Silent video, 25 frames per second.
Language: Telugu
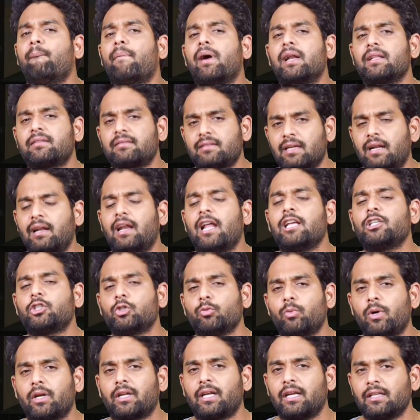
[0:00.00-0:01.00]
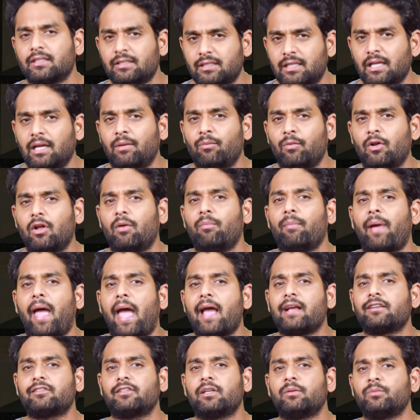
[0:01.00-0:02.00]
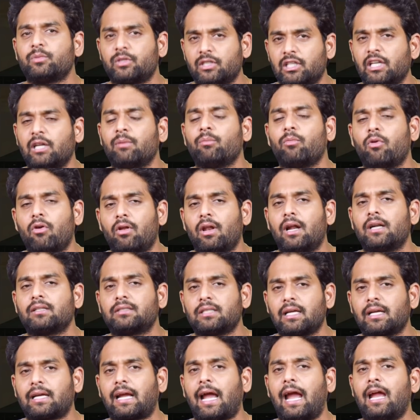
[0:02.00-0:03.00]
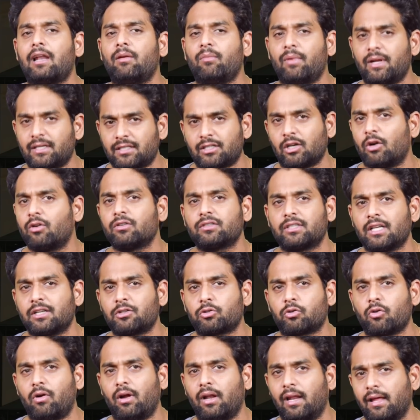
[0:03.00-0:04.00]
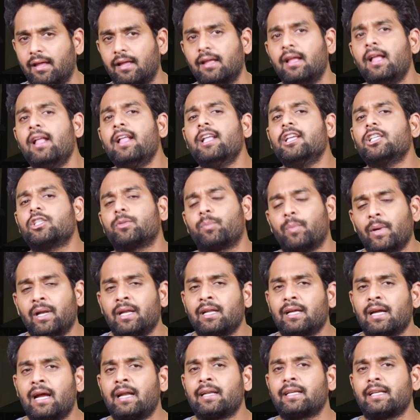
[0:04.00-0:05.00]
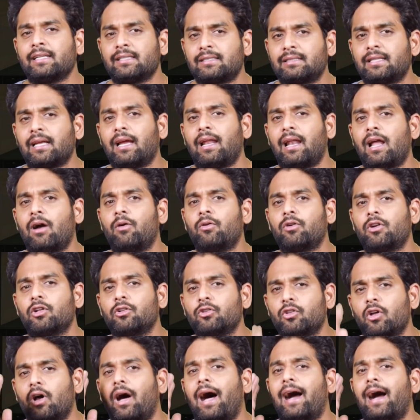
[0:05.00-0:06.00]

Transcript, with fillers: మరి చెన్నై సూపర్ కింగ్స్ టీమ్ లో మాక్సిమం సీమ్ బౌలర్సే కైల్ మేషన్ అవుట్ చేసుకోవాలి స్పిన్ గానికి ఇస్తే ఎలా ఉంటుందో